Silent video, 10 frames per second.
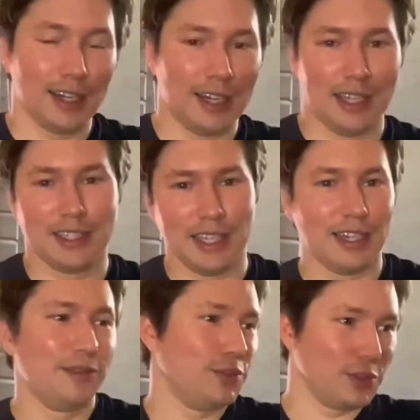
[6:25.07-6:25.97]
als
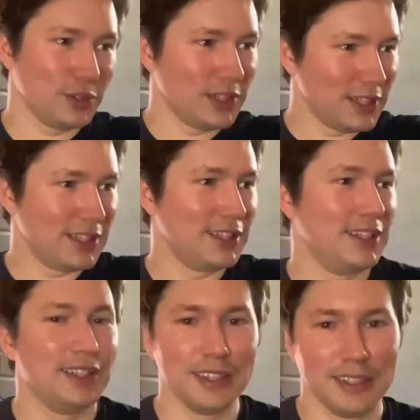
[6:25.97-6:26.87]
irgendwo,
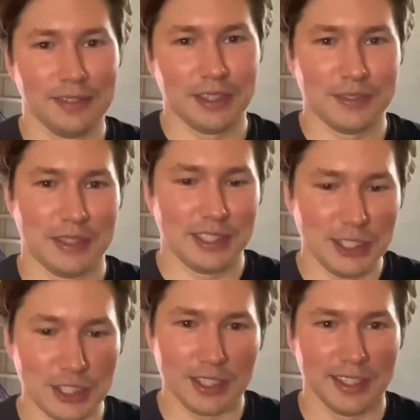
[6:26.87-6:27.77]
was weiß
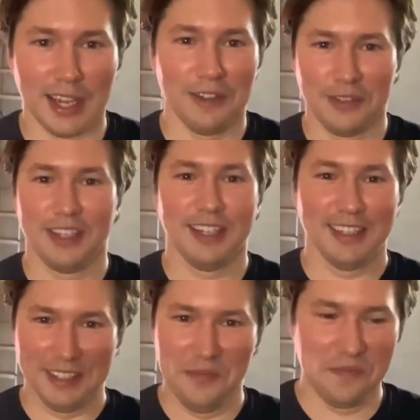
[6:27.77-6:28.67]
ich, in Afrika,
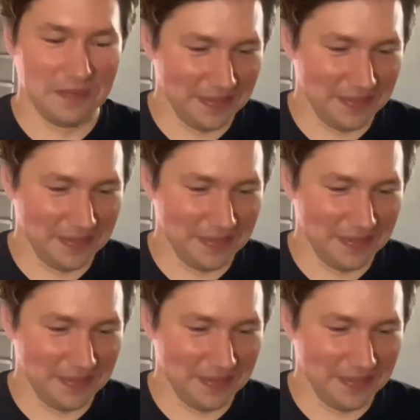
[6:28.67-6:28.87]
ne?